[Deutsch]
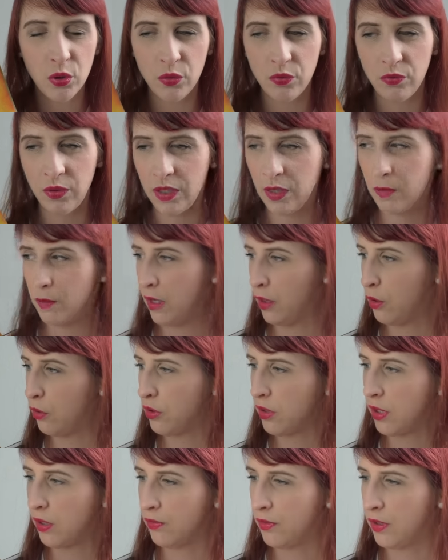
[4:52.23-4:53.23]
Und wenn ihr mal
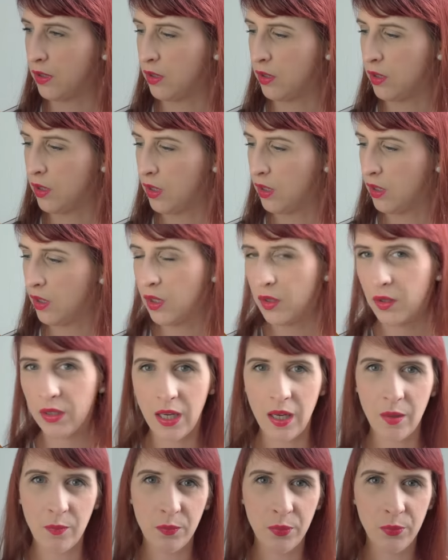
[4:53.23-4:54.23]
Lust auf eine ja,